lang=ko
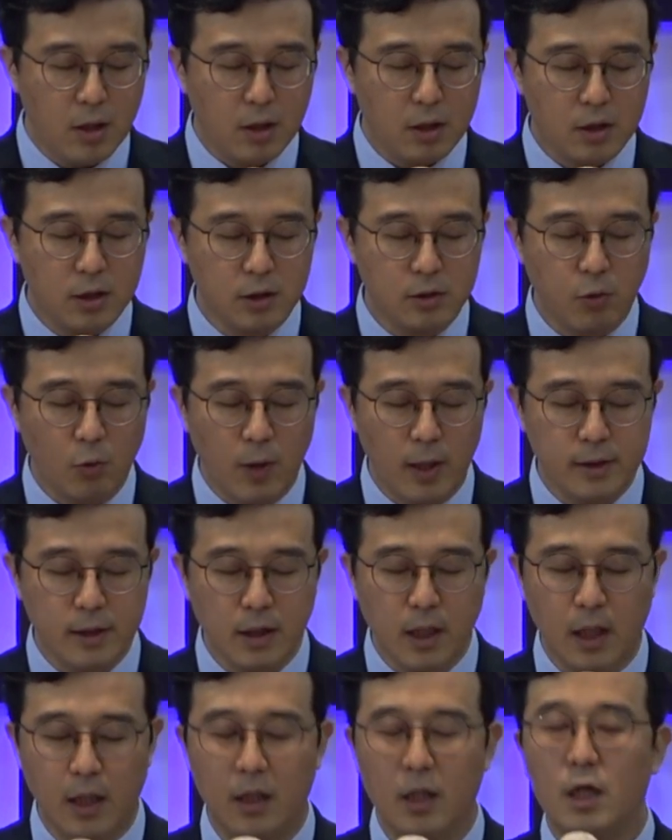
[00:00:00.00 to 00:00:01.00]
그
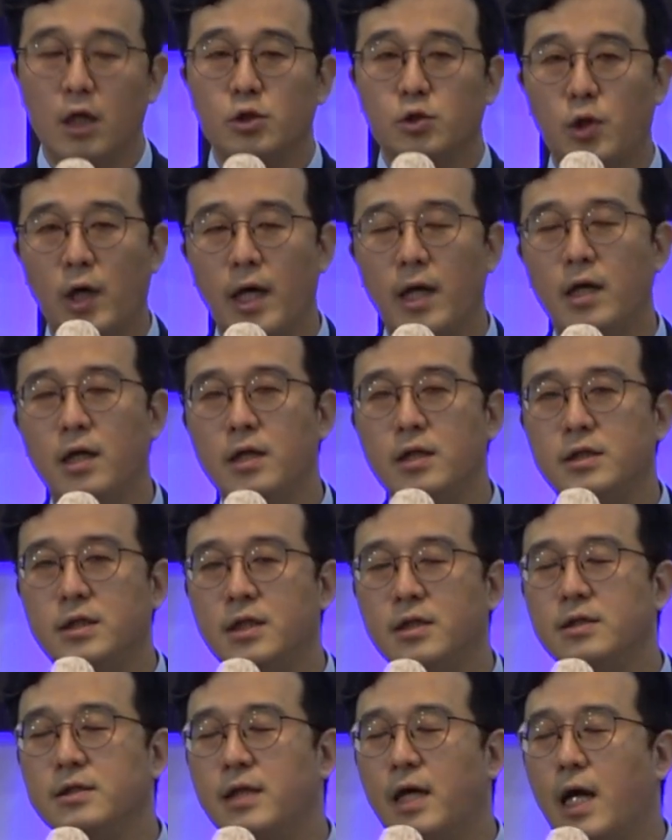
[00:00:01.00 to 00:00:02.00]
송아지가 죄를
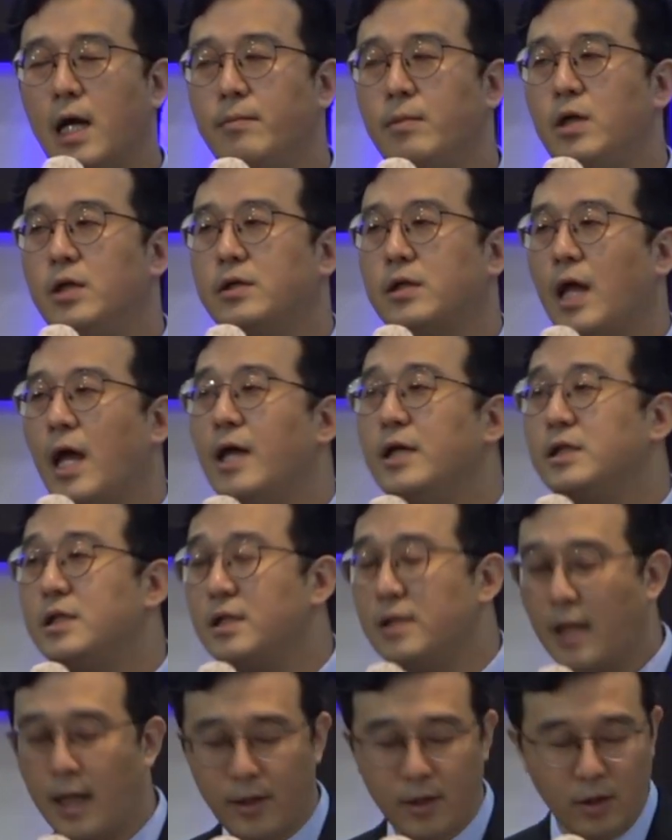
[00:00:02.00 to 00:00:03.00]
지은 사람을
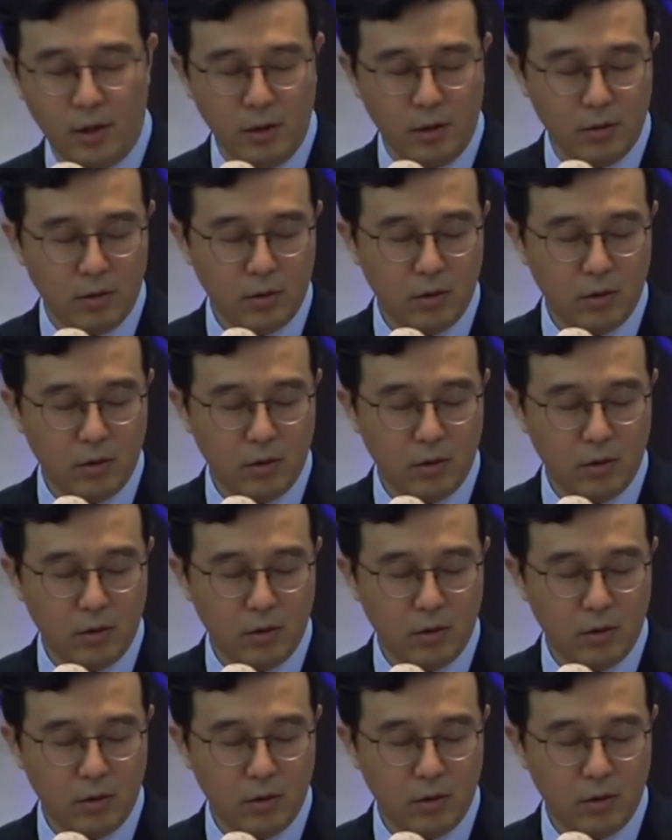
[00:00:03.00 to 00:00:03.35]
대신하여